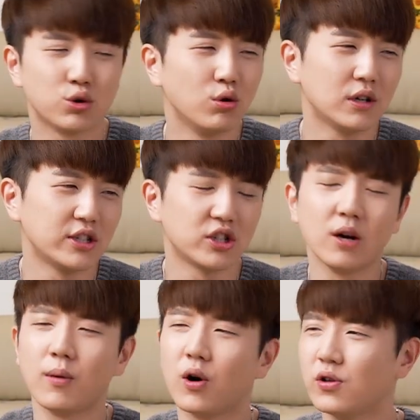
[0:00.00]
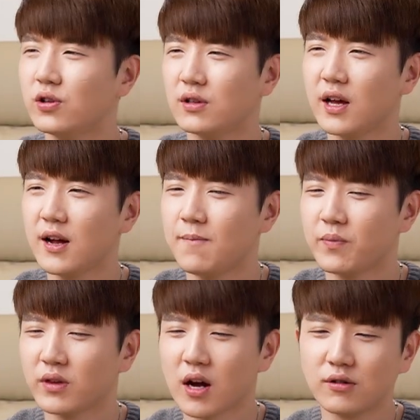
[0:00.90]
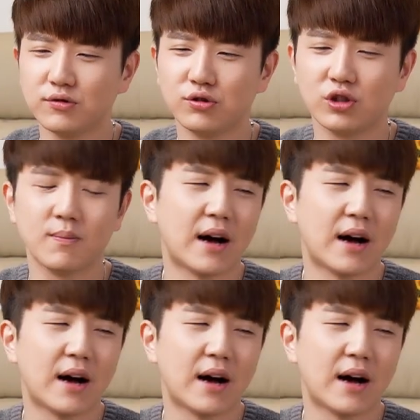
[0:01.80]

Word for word: 좋을까 시켜 먹었는데 탕수육이